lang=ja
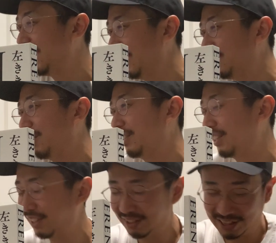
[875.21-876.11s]
編とか
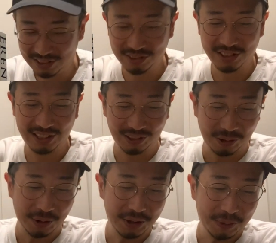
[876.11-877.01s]
あるんですけ
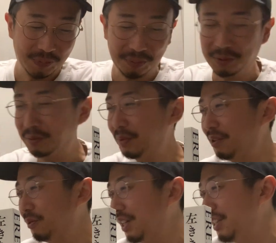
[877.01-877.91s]
ど、でも、ま
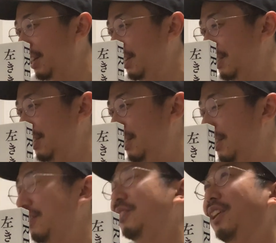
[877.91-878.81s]
あ、同じ話っ
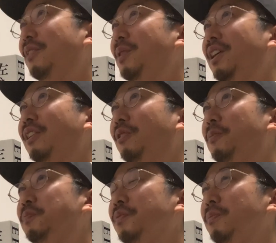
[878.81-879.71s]
ていうか、まあ、あ
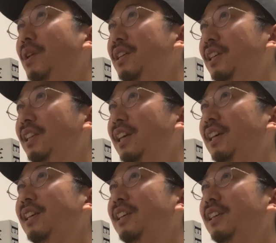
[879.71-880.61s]
の、漫画
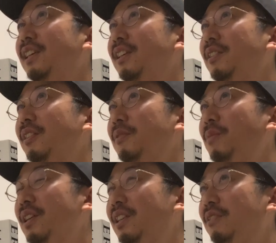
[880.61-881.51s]
で
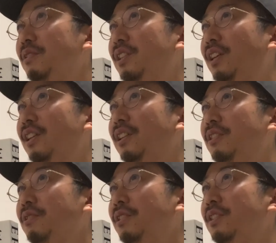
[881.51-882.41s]
漫画の力で
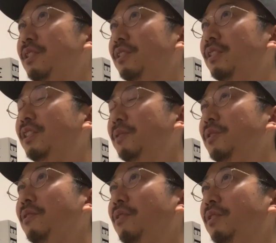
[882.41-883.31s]
誘引するって意
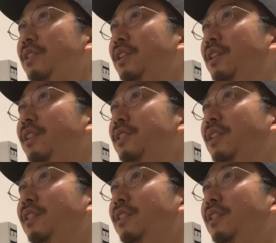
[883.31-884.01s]
味では同じ話な